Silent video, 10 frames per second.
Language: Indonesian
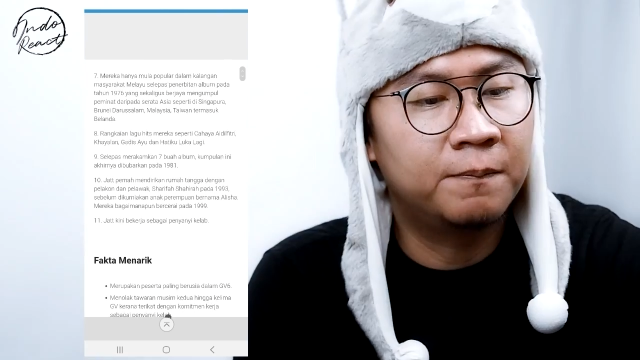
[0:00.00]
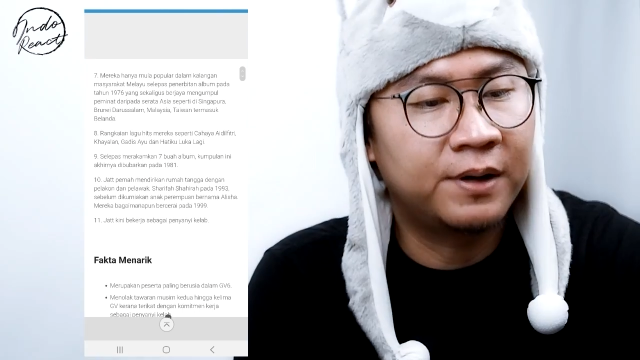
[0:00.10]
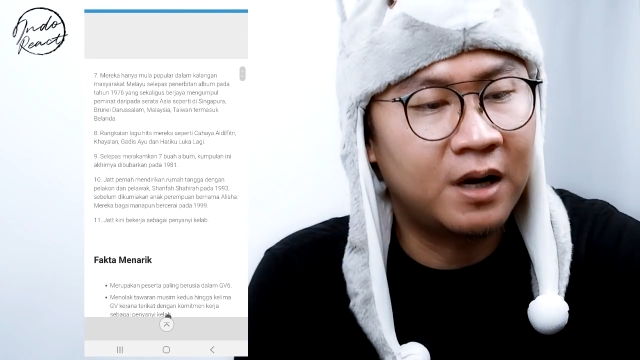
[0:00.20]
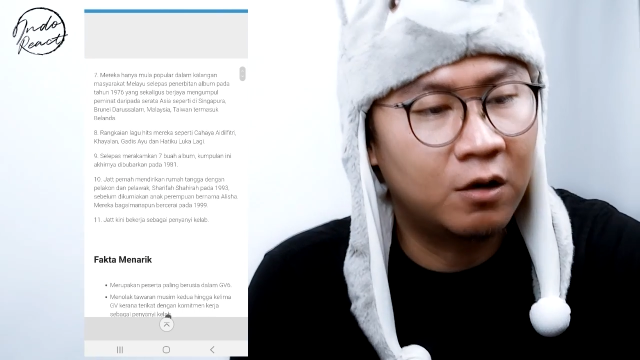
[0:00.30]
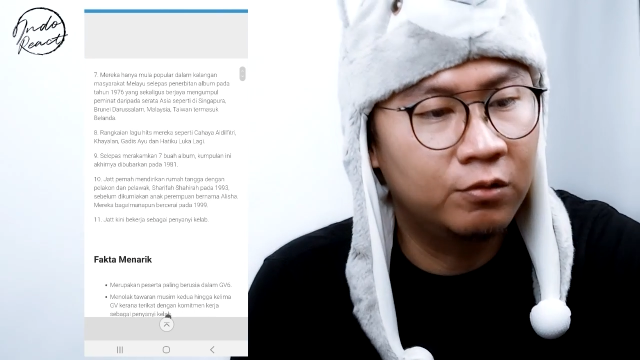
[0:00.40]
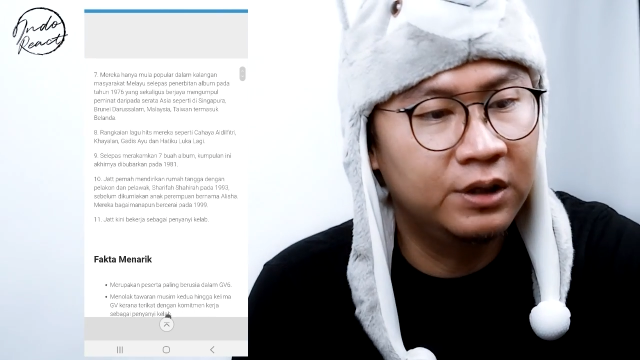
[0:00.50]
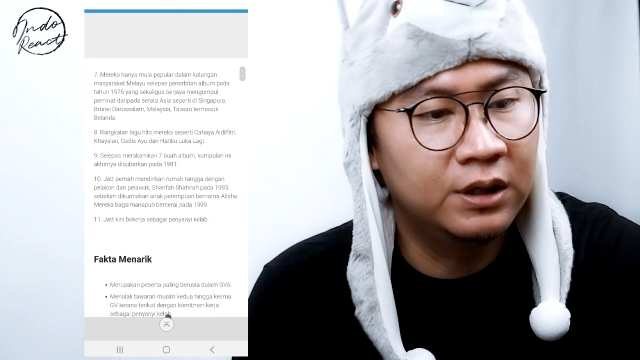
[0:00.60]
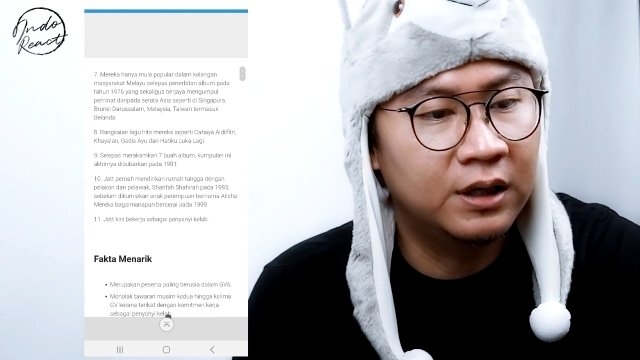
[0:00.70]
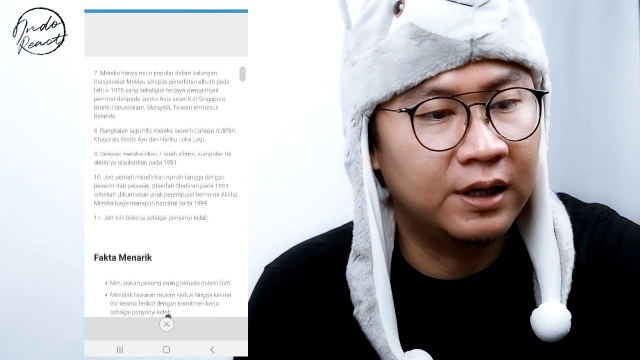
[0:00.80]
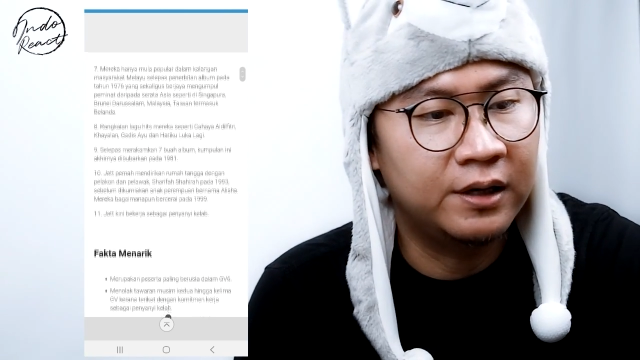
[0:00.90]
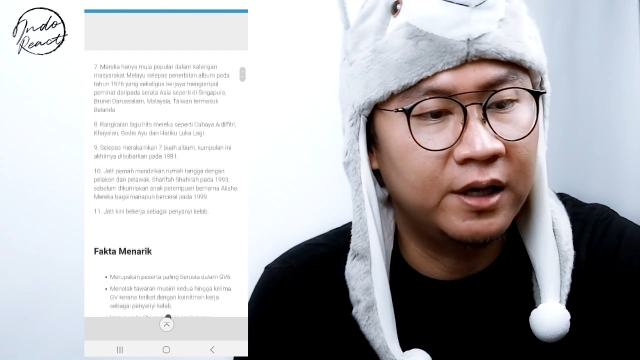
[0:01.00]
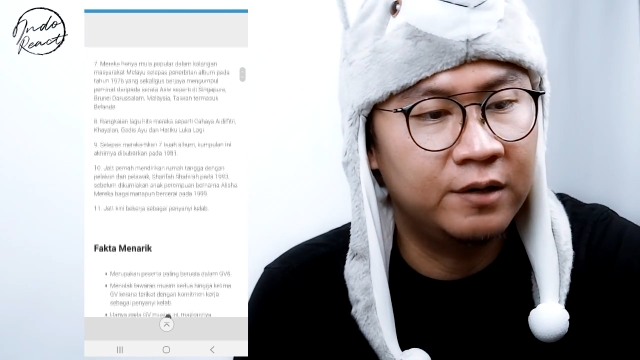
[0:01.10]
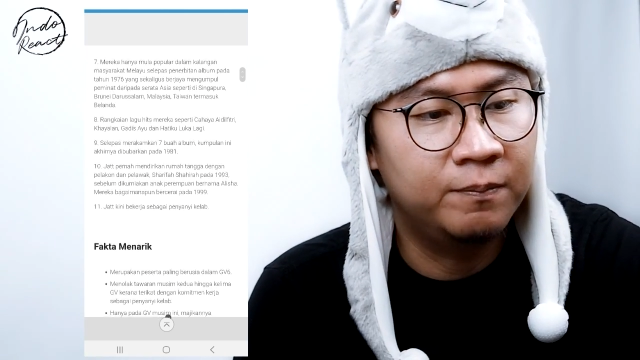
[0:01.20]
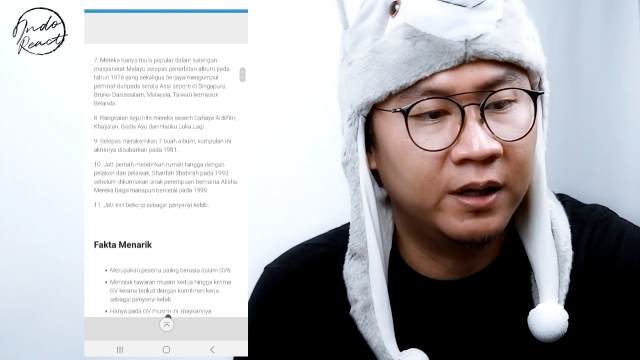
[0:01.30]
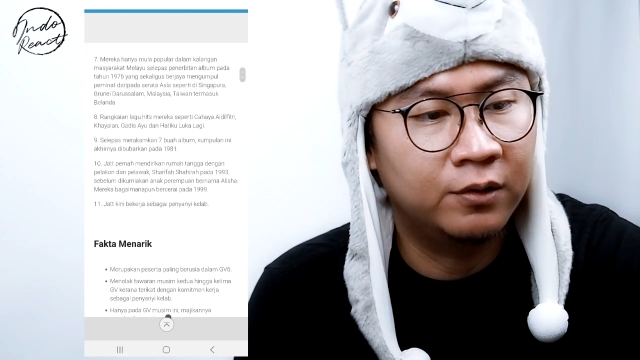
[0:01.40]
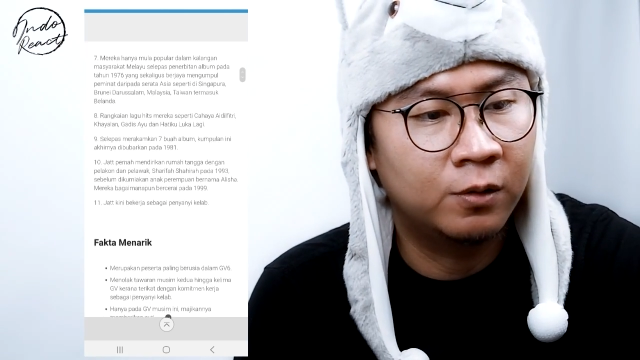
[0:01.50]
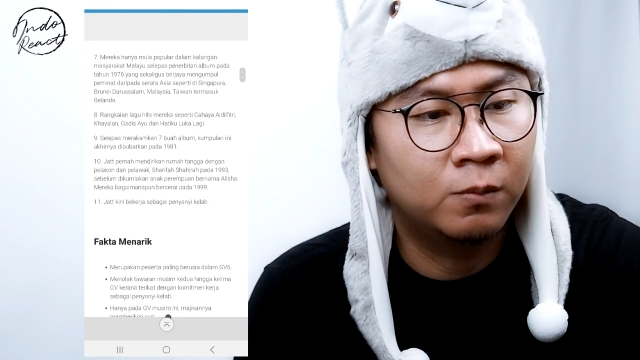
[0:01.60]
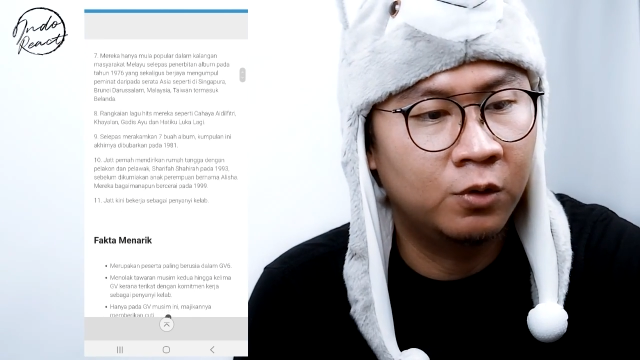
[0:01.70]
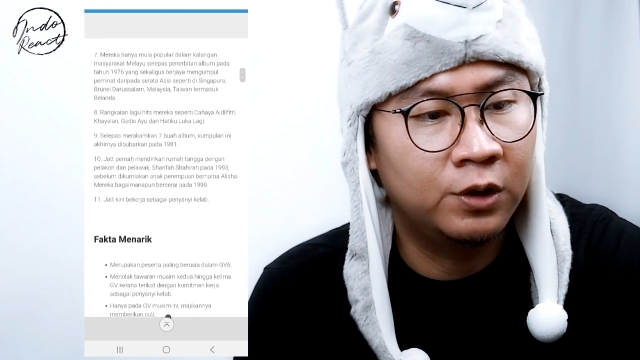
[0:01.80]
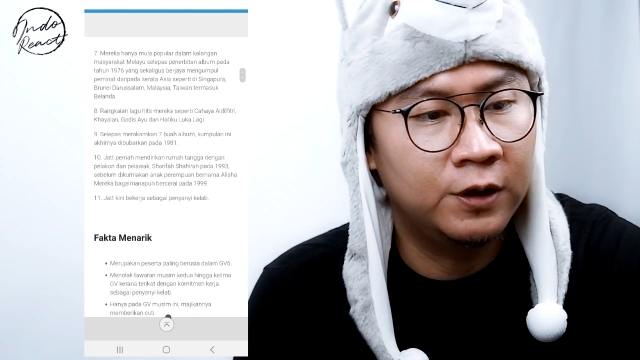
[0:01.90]
yang pernah aku dengar dari Black
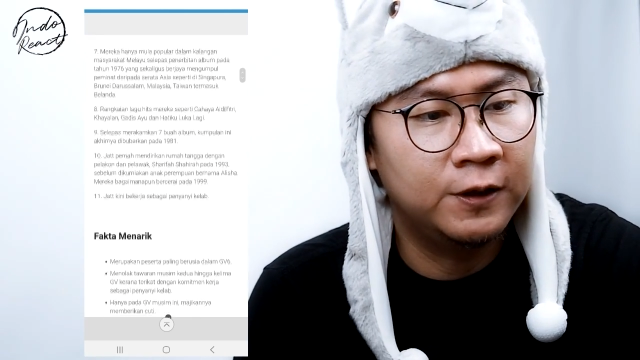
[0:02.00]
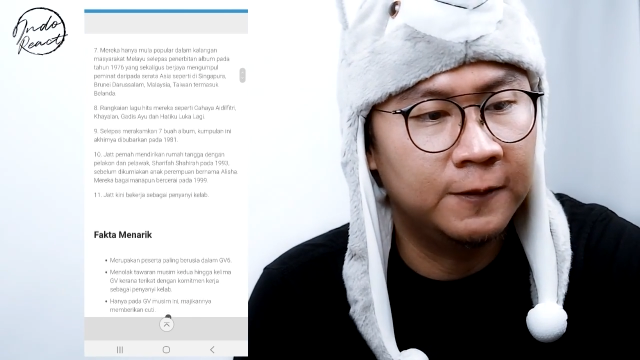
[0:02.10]
Dog Bone